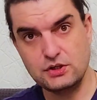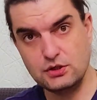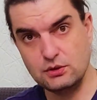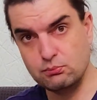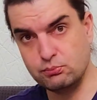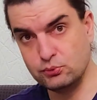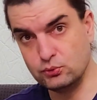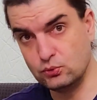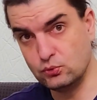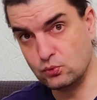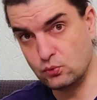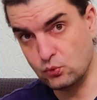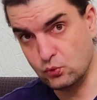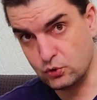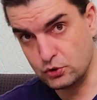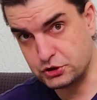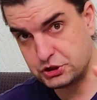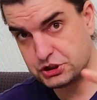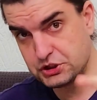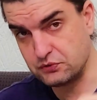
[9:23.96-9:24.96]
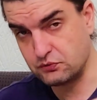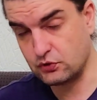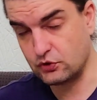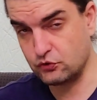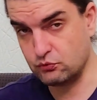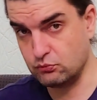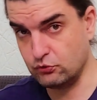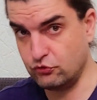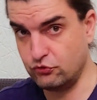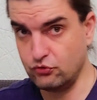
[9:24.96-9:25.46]
И буду очень
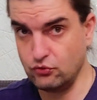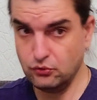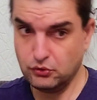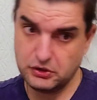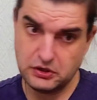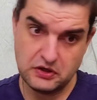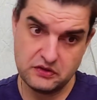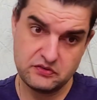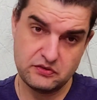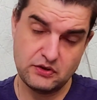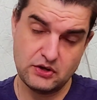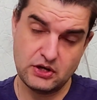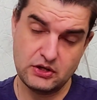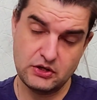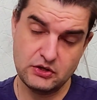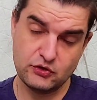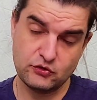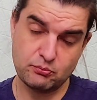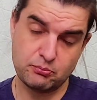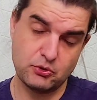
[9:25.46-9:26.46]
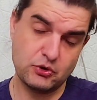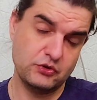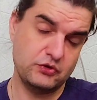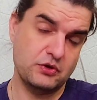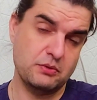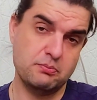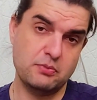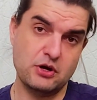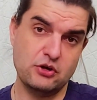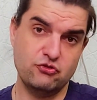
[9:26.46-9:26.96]
возмущен, если
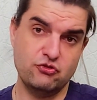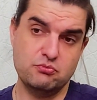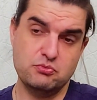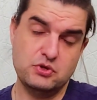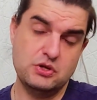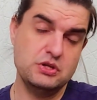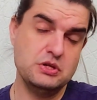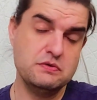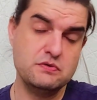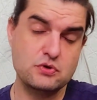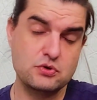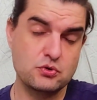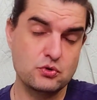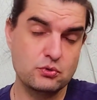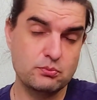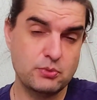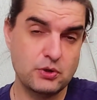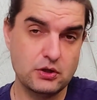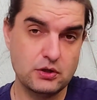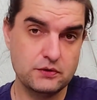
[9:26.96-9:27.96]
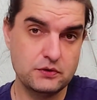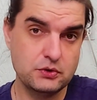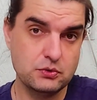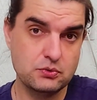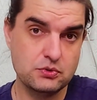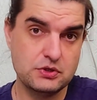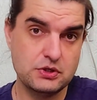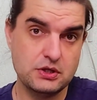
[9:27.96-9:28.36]
AliExpress опять же мне не вернет половину